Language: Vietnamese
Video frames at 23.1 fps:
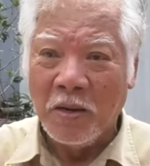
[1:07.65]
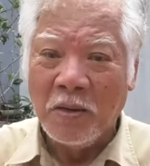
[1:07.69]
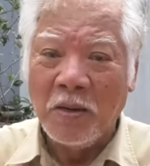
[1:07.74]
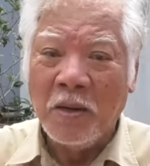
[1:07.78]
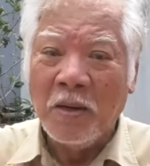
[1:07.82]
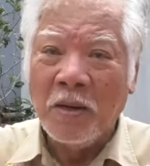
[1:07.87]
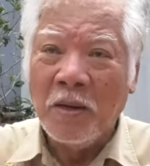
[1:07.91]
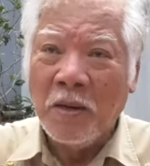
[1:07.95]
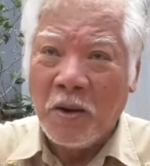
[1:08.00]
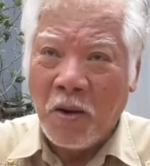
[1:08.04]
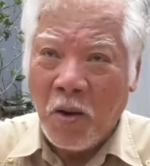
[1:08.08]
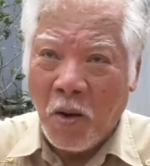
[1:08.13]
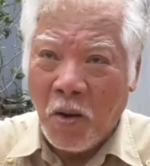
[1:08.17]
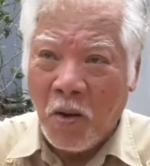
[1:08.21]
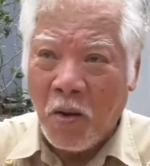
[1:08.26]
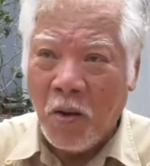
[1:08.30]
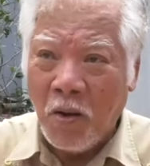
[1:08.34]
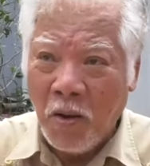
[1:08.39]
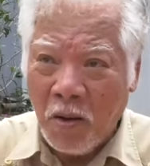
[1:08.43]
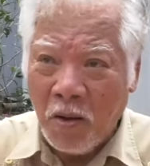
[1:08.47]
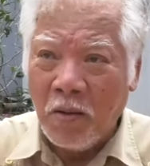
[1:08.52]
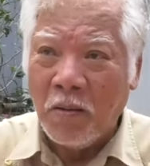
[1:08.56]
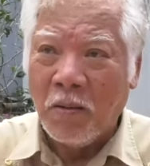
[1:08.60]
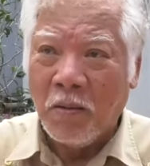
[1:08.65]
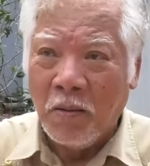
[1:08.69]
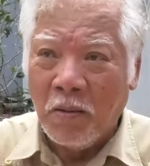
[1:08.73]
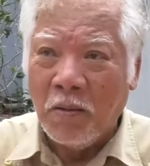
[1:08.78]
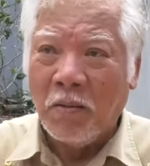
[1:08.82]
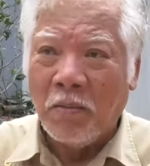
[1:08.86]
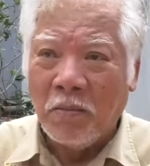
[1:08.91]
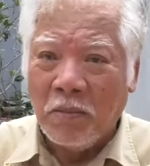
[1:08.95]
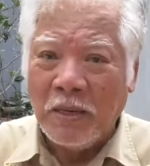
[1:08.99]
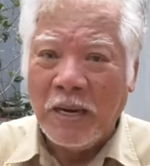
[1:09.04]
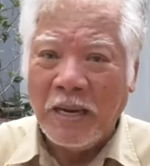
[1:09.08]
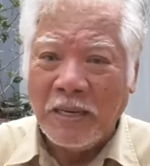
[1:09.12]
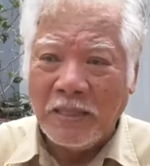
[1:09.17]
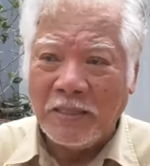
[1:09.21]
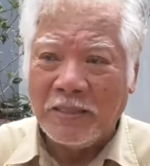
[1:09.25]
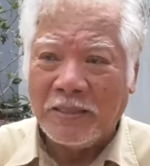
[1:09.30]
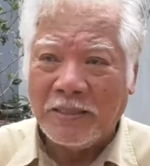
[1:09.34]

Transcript: nơi có định